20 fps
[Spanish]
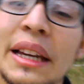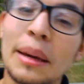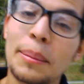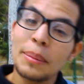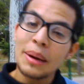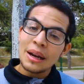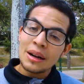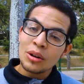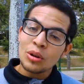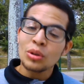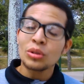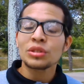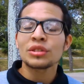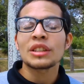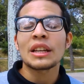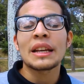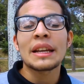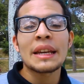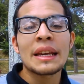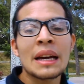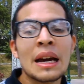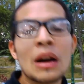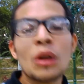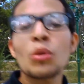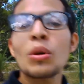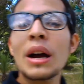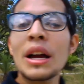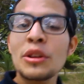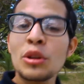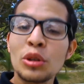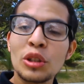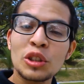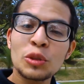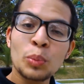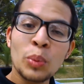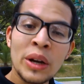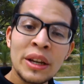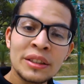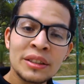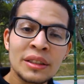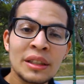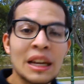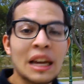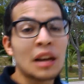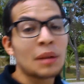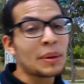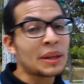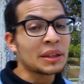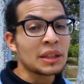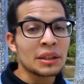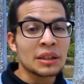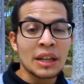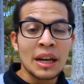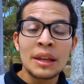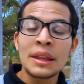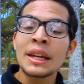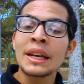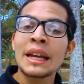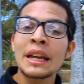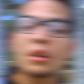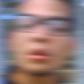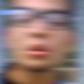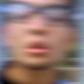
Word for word: embargo, sería un año después, el 23 de enero